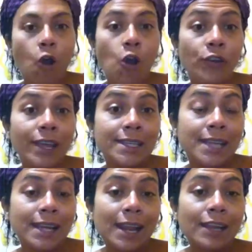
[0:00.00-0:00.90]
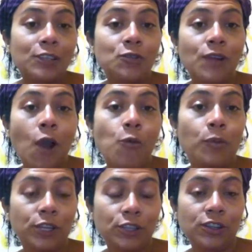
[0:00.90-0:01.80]
Hoy voy a hacer la lectura un
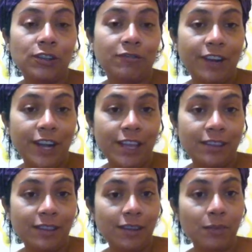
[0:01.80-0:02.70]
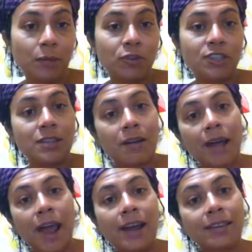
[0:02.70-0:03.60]
poquito diferente. Vamos a
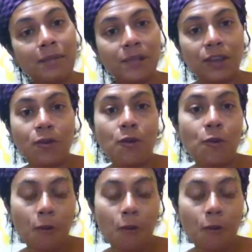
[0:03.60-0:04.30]
trabajar también con